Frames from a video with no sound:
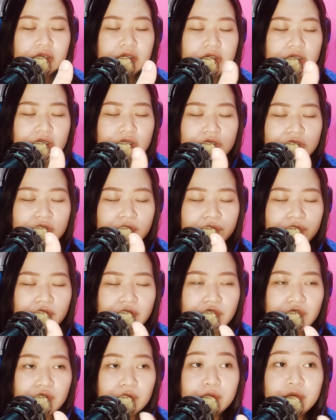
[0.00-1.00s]
dito sa
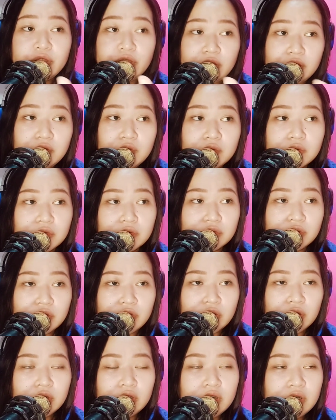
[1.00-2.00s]
future with you,
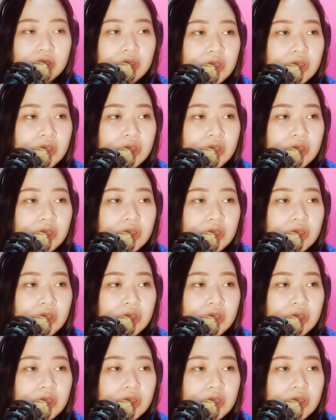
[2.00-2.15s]
no?